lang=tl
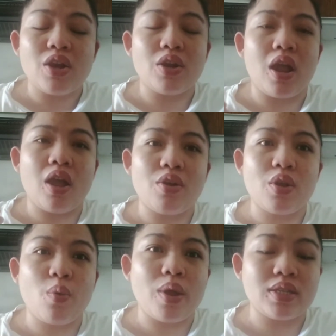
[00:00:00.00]
uh,
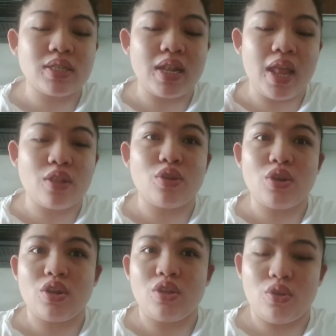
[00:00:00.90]
request letter
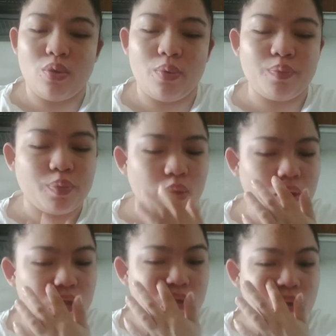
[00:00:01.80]
ninyo.
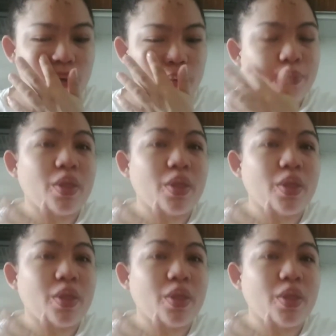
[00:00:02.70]
So, yun.